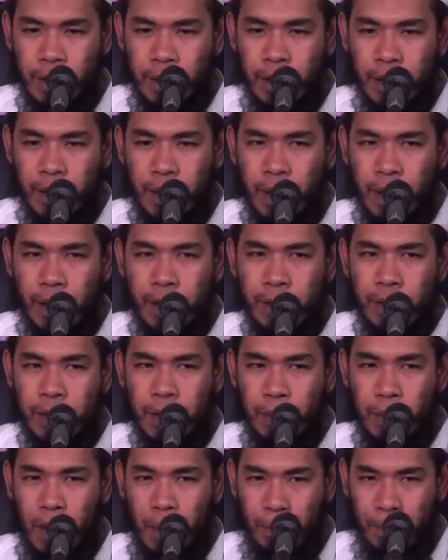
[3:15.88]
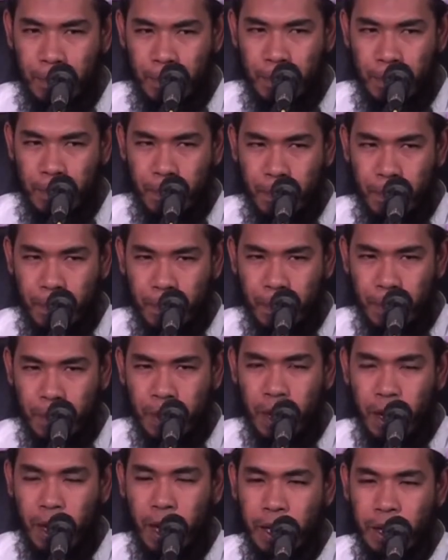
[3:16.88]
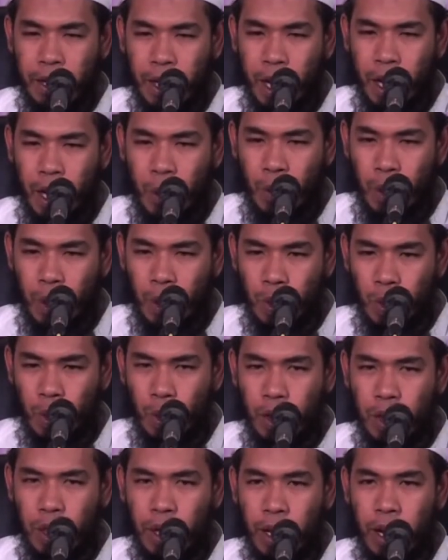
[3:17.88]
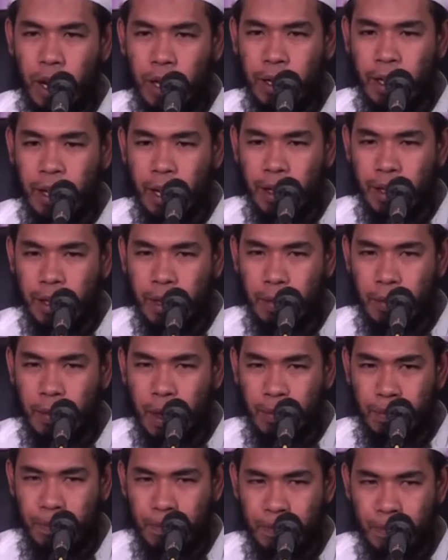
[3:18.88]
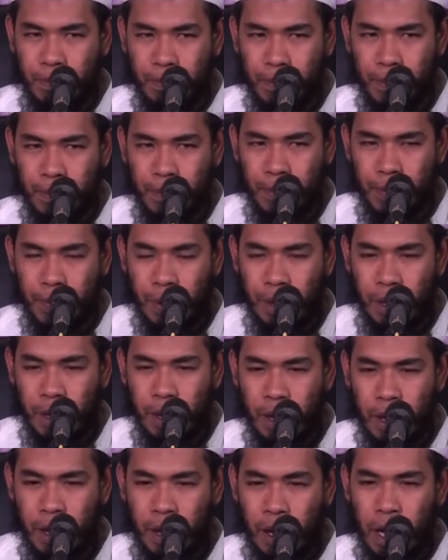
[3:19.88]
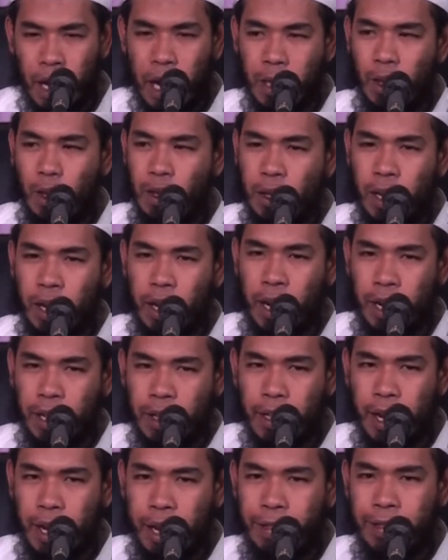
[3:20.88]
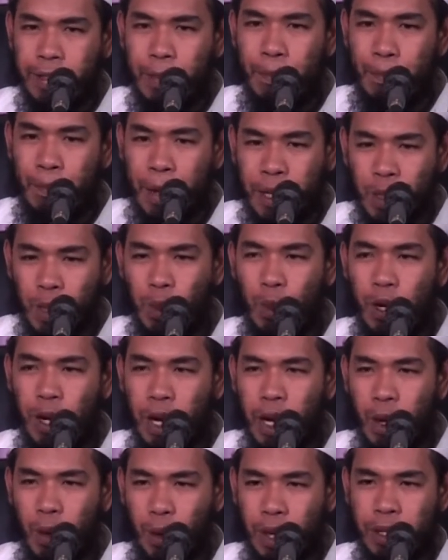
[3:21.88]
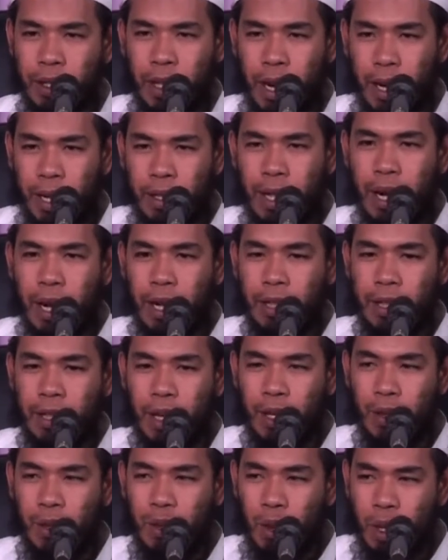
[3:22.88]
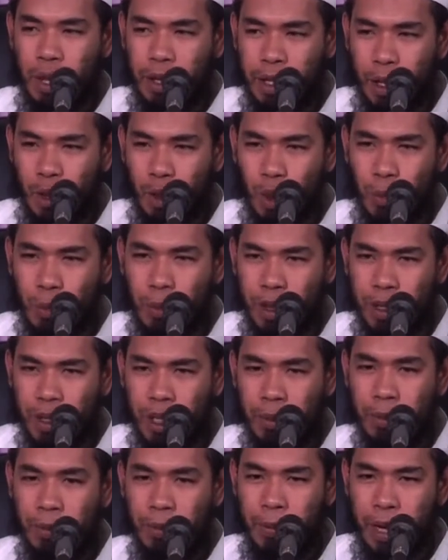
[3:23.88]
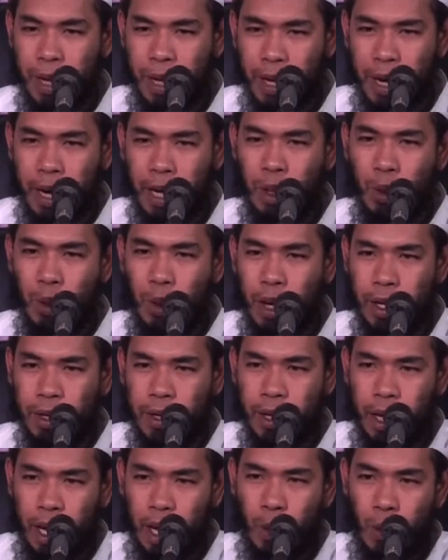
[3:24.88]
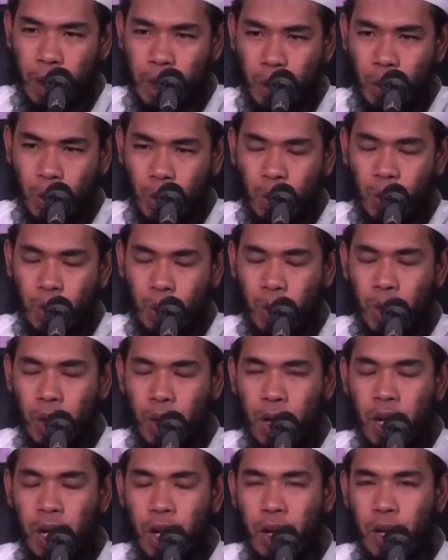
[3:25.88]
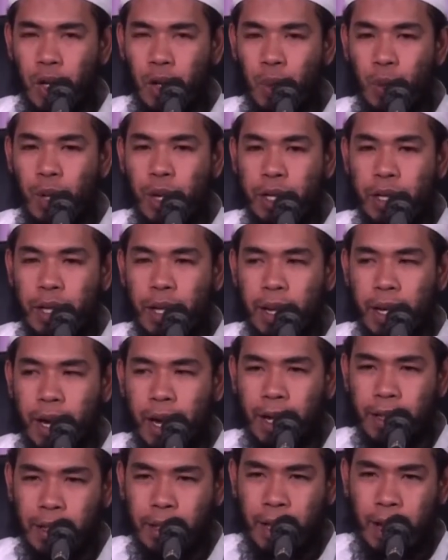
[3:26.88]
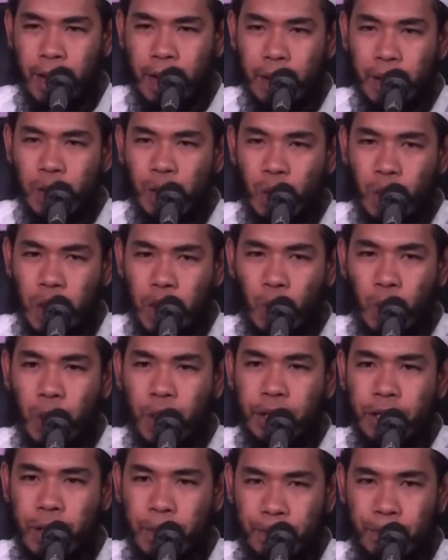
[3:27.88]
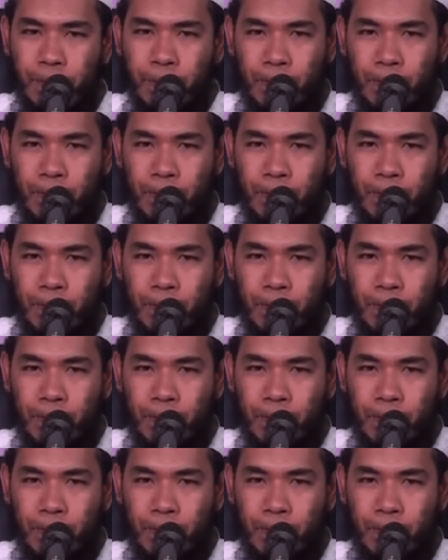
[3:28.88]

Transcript: yakni sebab, terikat dengan waktu, terikat dengan sebab ya atau terikat dengan tempat juga kalau kita katakan tadi sholat tahiyatul masjid dikatakan juga dengan waktu dan juga terikat dengan sholat wajib